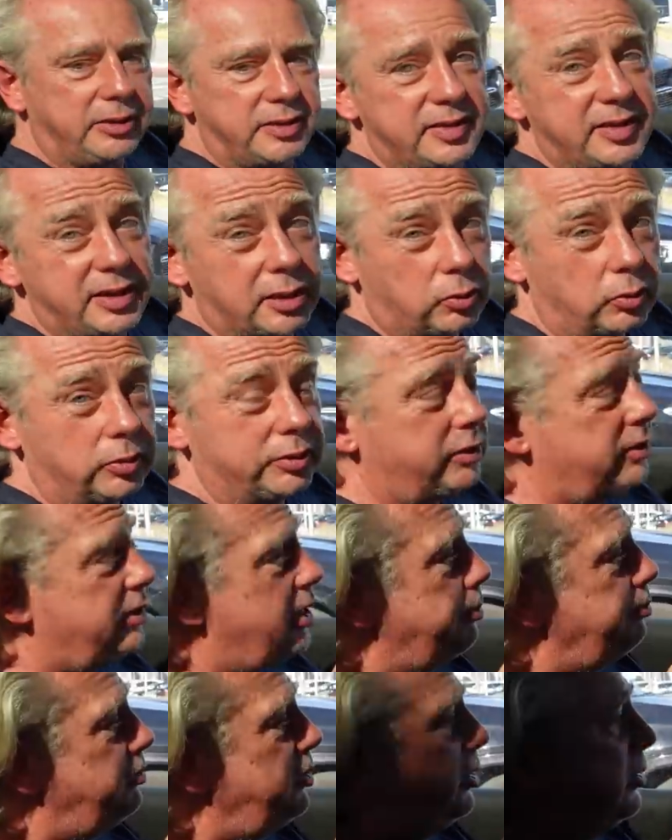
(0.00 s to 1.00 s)
ein sehr großes
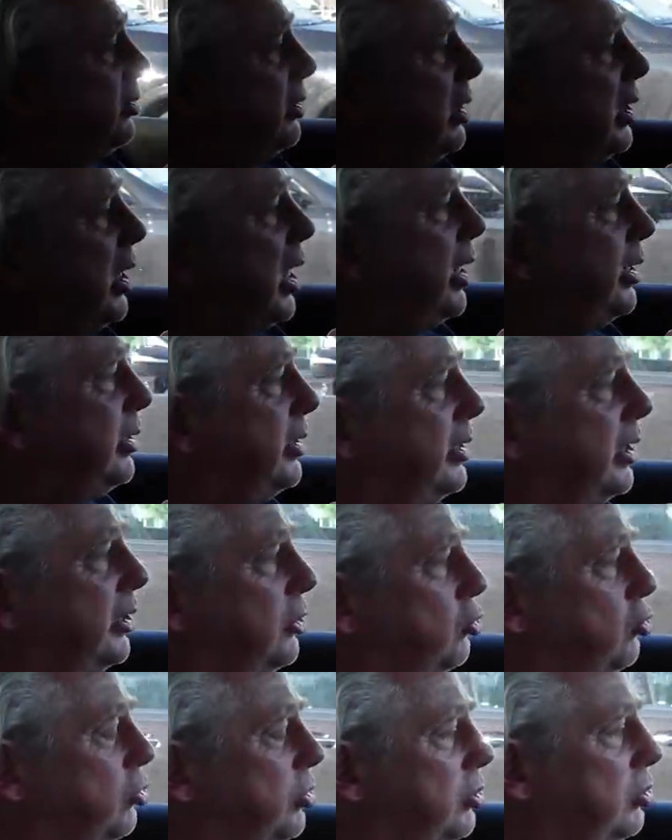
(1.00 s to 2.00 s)
Update geladen. Ich
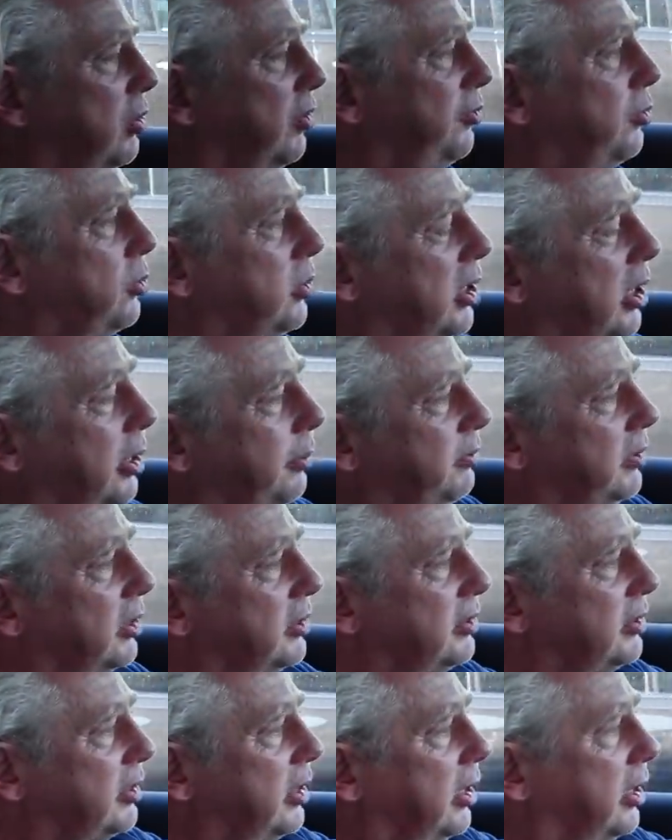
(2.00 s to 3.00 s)
hatte schon die Hoffnung gehabt,
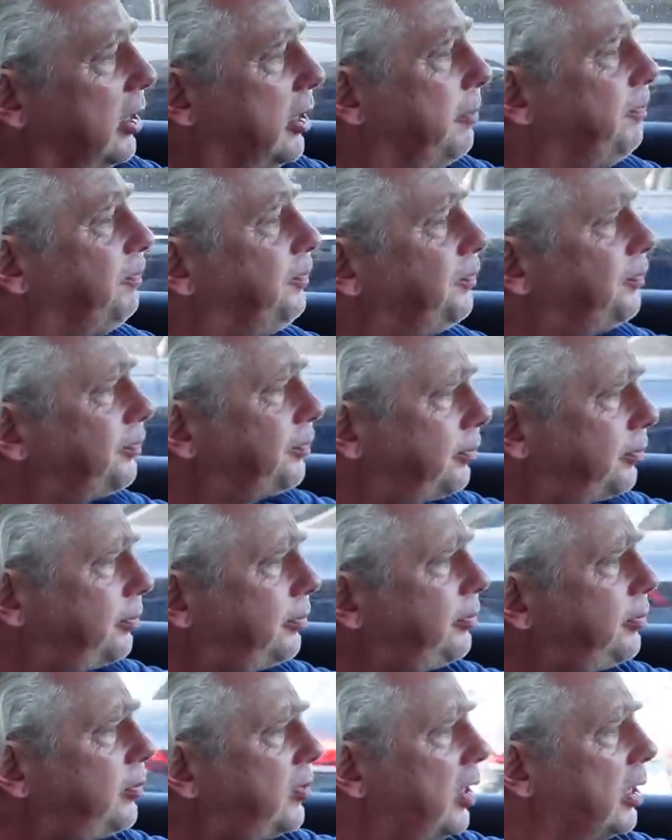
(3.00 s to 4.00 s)
dass er
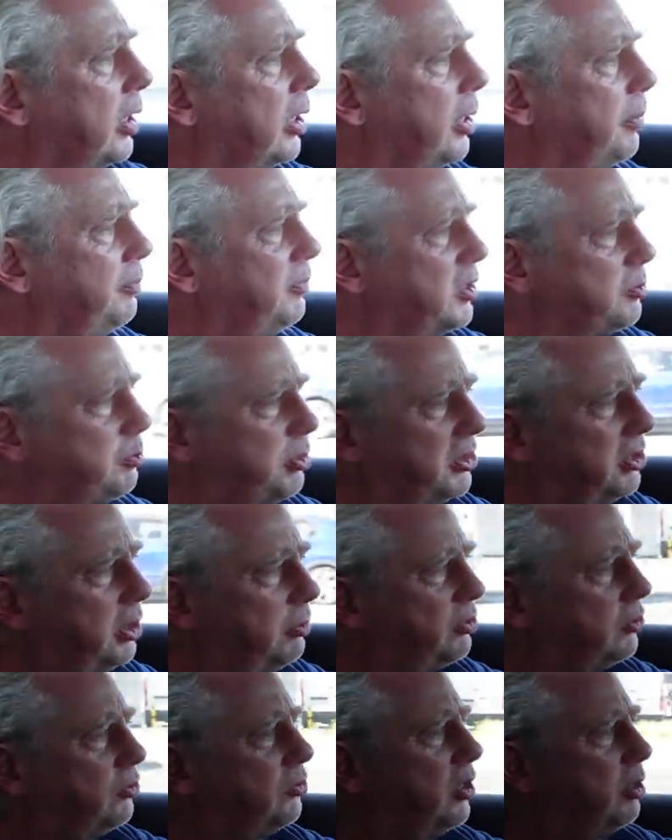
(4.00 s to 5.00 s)
ähm, das
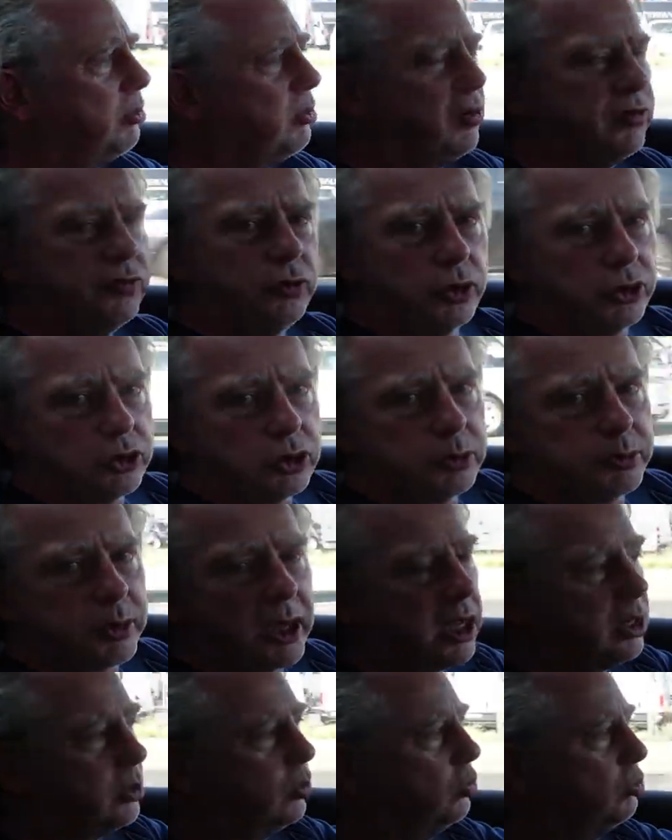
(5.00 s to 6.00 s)
Betriebssystem auf deutsche
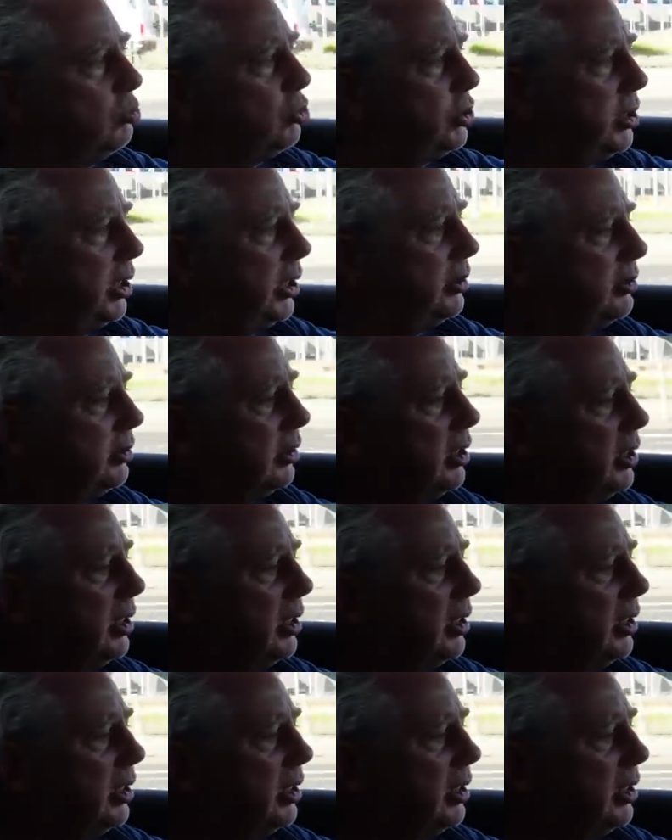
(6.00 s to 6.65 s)
Sprache umstellt.